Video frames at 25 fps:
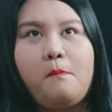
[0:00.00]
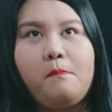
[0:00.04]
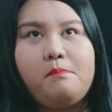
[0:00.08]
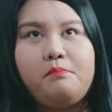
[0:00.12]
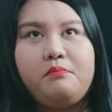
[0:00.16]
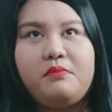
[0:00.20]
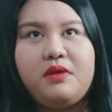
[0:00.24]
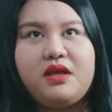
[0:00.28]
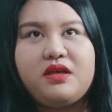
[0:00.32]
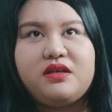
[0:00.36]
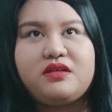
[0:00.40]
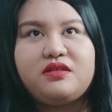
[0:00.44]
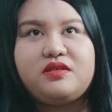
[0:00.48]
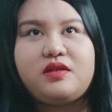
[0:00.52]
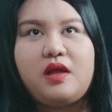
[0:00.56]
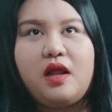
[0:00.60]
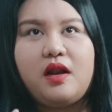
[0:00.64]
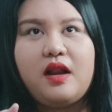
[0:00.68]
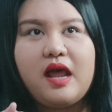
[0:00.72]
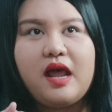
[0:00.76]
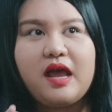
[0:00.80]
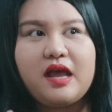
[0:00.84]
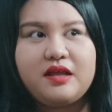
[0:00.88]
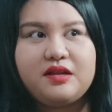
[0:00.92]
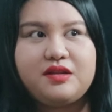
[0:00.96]
Miss
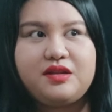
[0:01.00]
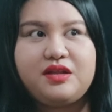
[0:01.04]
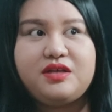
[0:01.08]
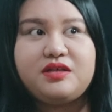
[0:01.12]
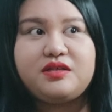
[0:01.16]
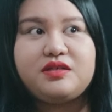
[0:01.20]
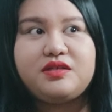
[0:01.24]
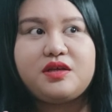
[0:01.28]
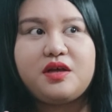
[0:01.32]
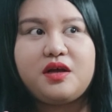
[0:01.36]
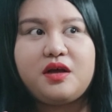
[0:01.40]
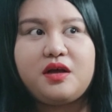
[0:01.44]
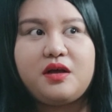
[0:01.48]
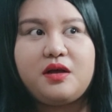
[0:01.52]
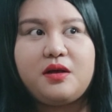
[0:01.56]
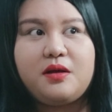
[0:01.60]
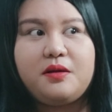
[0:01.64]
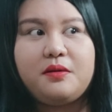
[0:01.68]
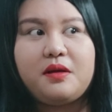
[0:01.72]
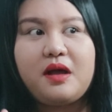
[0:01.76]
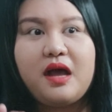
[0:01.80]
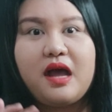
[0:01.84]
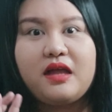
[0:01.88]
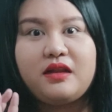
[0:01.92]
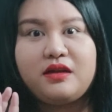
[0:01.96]
Lani
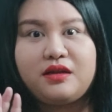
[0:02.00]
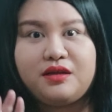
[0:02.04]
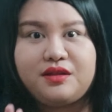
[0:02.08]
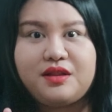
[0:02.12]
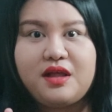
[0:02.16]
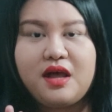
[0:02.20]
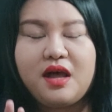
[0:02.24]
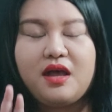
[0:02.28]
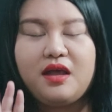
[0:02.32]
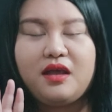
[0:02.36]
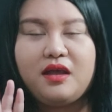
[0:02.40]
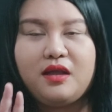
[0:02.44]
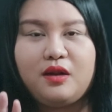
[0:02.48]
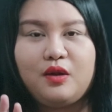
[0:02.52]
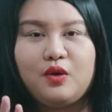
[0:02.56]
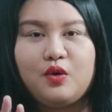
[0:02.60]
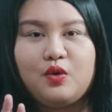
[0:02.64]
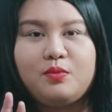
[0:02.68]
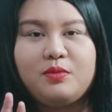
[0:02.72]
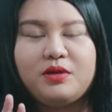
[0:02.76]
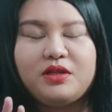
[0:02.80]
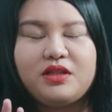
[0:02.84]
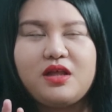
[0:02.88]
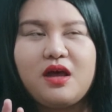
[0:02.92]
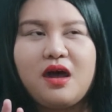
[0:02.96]
sa Canada.
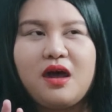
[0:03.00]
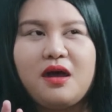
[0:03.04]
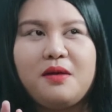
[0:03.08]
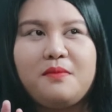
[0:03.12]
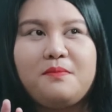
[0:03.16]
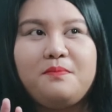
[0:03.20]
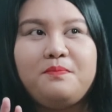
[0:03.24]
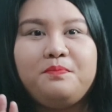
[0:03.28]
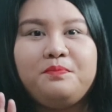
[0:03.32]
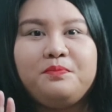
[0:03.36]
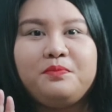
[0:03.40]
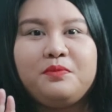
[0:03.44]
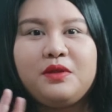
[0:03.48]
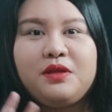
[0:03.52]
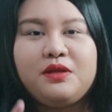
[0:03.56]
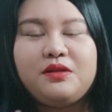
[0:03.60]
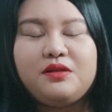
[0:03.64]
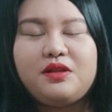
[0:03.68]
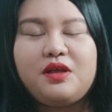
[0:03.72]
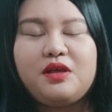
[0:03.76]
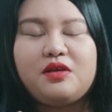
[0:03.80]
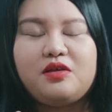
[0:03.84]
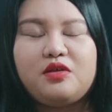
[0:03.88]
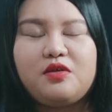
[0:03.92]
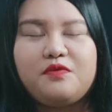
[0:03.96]
Hello, madam.
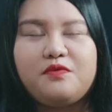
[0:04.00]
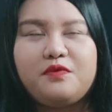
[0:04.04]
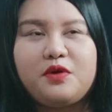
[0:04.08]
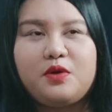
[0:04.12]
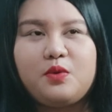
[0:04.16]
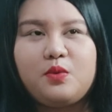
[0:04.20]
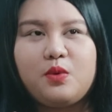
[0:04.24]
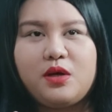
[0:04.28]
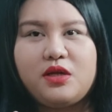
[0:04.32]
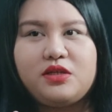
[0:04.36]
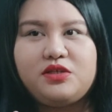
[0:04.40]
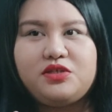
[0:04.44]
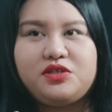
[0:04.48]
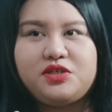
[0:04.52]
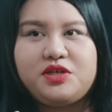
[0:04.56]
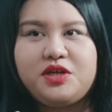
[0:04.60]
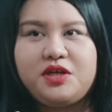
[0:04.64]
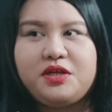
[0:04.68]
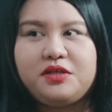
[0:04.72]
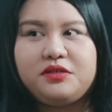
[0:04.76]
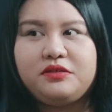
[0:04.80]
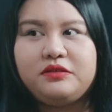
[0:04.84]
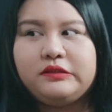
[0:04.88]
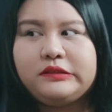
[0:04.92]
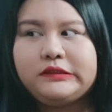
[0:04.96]
Thank you for
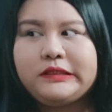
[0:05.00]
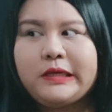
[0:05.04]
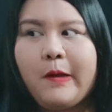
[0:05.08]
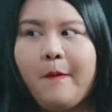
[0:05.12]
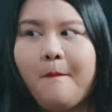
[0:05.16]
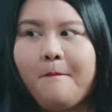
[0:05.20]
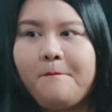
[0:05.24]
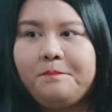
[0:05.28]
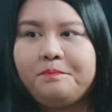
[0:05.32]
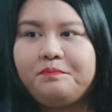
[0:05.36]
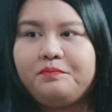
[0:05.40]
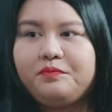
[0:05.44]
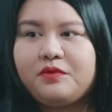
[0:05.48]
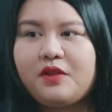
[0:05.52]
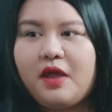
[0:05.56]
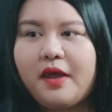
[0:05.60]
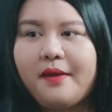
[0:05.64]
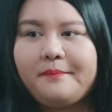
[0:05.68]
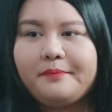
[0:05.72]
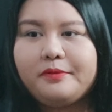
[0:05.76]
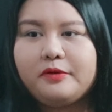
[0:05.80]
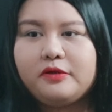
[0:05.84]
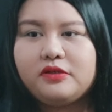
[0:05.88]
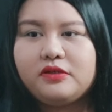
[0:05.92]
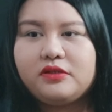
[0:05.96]
watching.
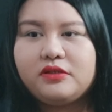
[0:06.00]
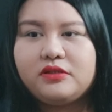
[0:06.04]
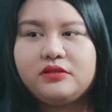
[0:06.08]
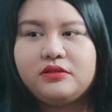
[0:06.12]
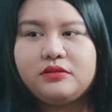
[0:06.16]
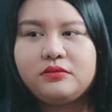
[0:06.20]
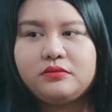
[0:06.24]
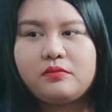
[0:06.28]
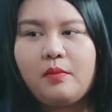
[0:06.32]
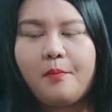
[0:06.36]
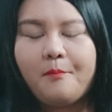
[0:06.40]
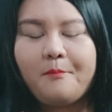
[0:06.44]
Tapos,